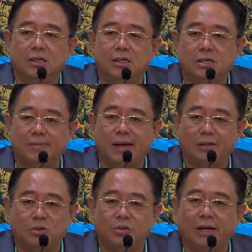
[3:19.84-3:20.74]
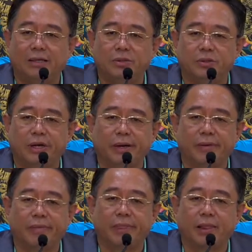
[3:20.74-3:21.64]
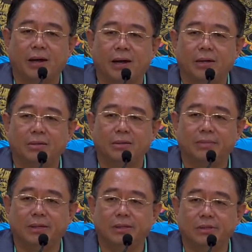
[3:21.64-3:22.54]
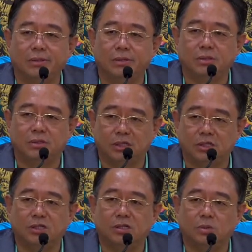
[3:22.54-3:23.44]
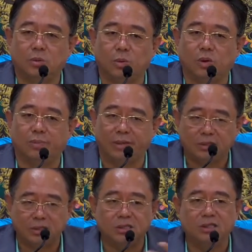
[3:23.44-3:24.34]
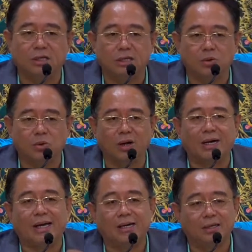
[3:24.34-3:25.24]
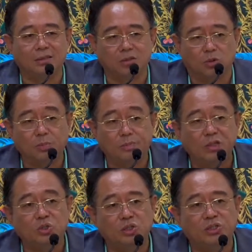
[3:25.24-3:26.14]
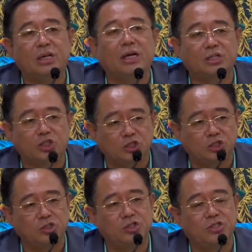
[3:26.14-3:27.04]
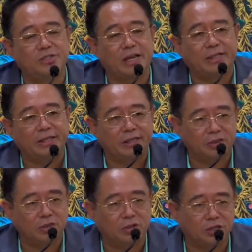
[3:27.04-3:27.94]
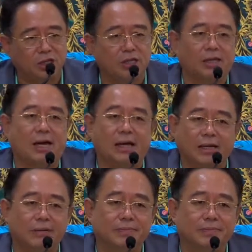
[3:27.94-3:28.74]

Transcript: 任脉通连诀啊，那么这是我们自己过来人都必须这样实实在在的去证它的，